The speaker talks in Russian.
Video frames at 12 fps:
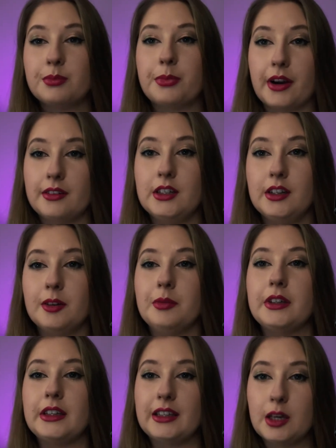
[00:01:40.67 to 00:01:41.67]
Правильно,
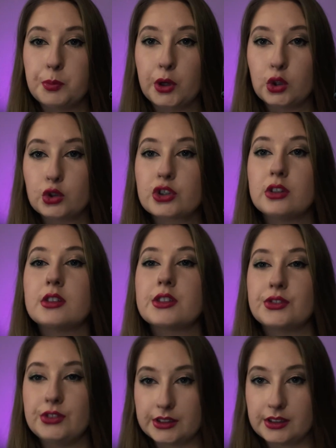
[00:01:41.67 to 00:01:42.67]
ей положено
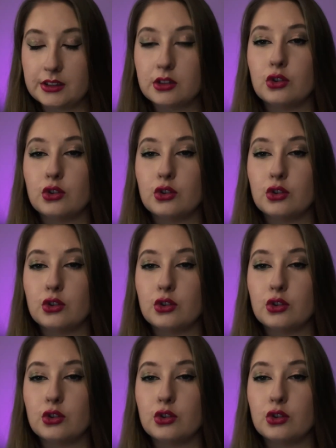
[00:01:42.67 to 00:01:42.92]
светить.